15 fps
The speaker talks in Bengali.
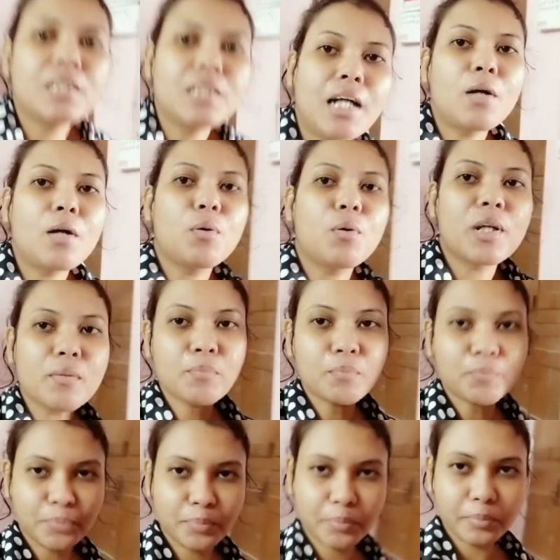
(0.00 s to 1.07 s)
চা করি
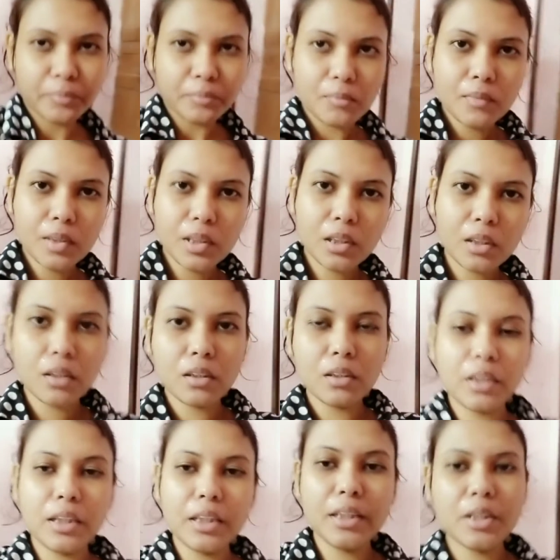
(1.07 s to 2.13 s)

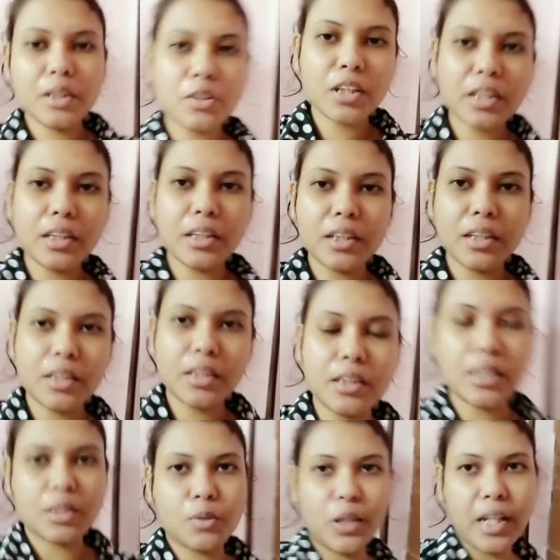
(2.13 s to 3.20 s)
গ্রিন টিও নেই গ্রিন টি
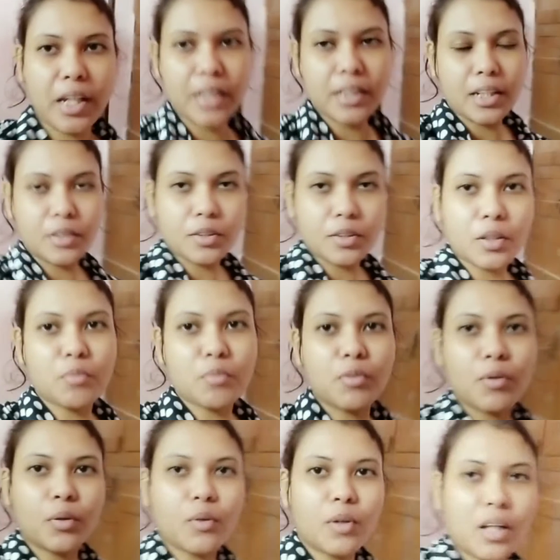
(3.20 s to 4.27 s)
শেষ হয়ে গেছে একজনকে
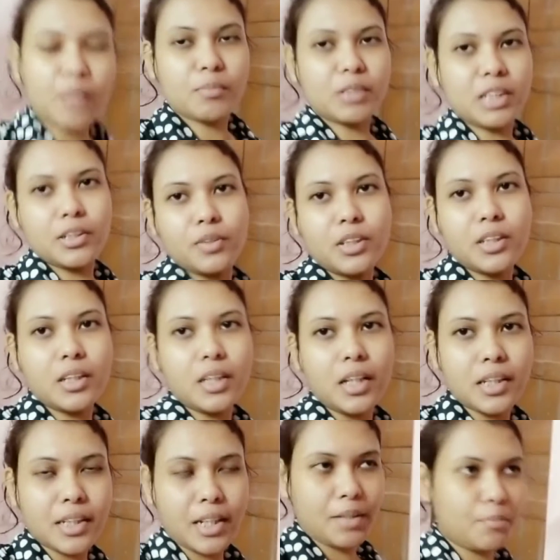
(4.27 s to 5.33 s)
ফোন করলাম সে যদি দিয়ে
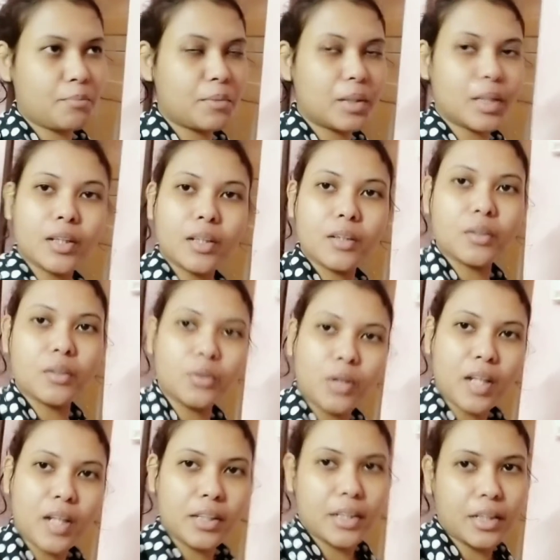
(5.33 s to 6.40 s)
যায় মানে
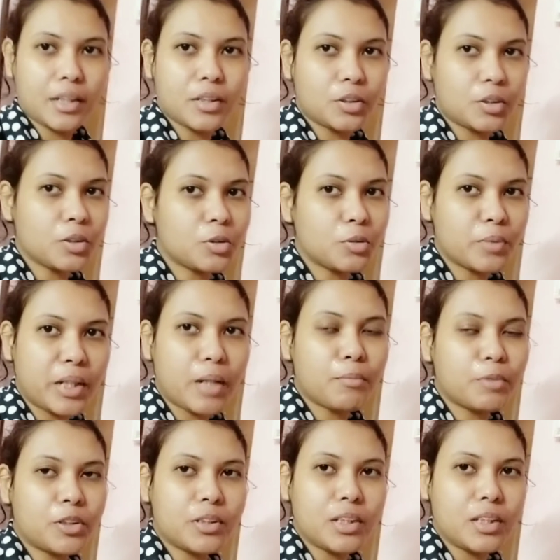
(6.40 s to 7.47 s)
দোকান থেকে যদি সুবিধা
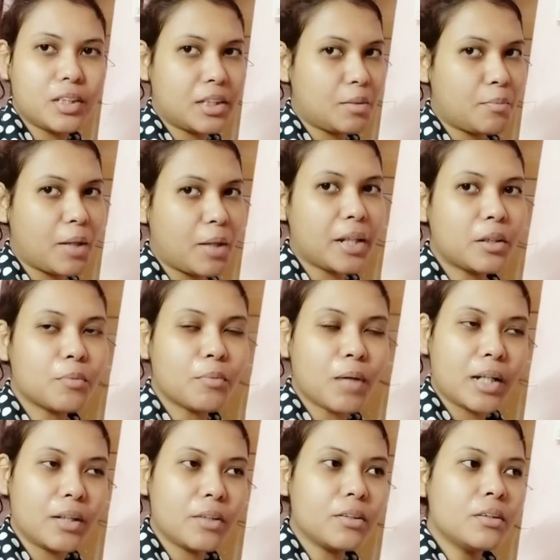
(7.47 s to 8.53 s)
মতো দিয়ে যেতে পারে তো
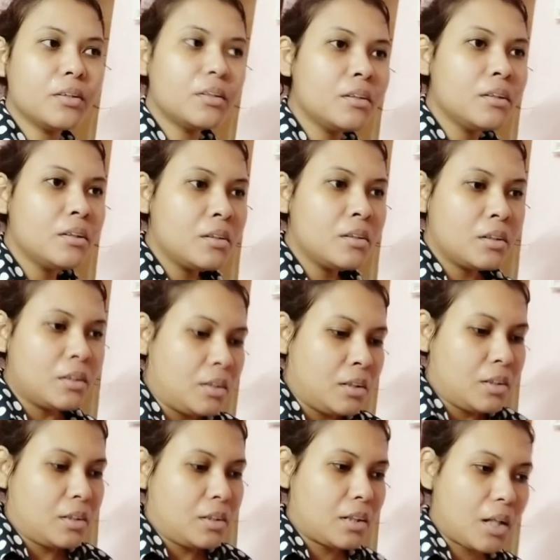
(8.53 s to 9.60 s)
ভালো
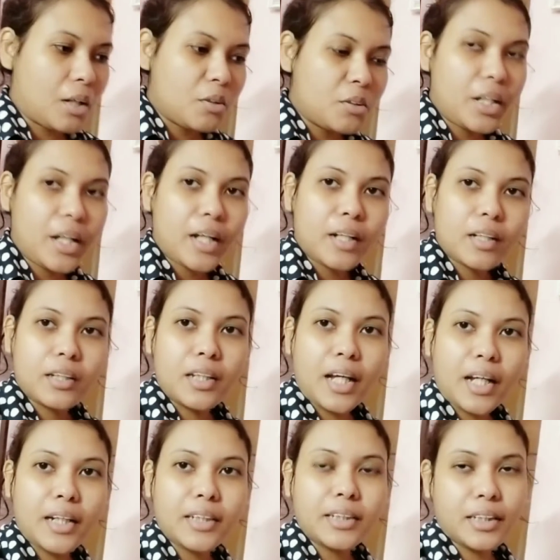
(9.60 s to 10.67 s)
না হলে আর কি
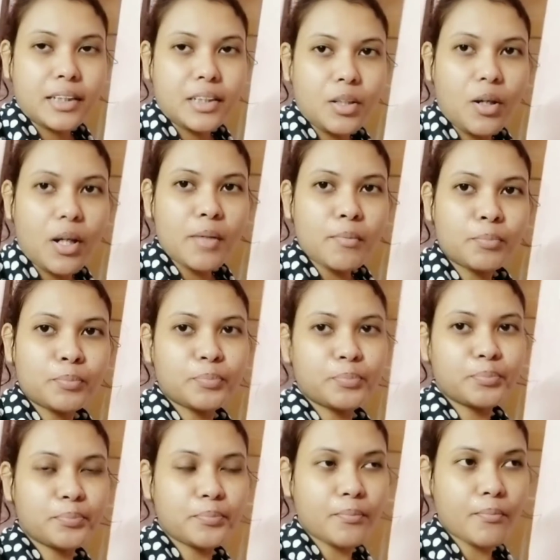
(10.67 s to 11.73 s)
দেখা যাক কি হয়
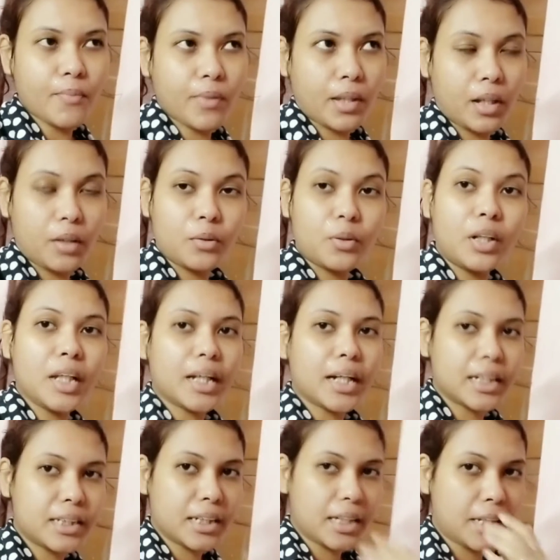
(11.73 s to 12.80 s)
এখন
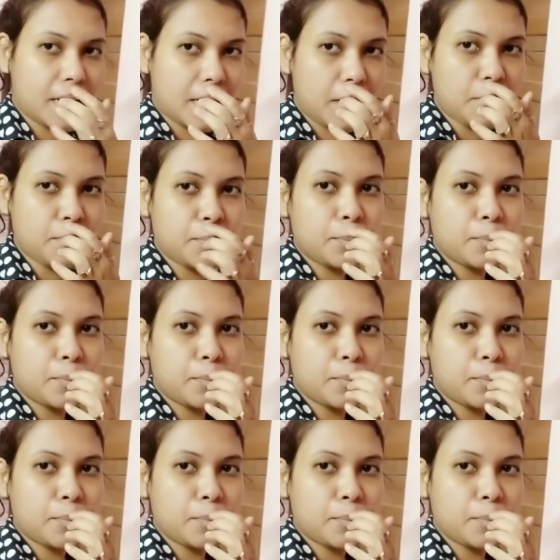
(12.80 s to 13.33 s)
লিকার চাই খাই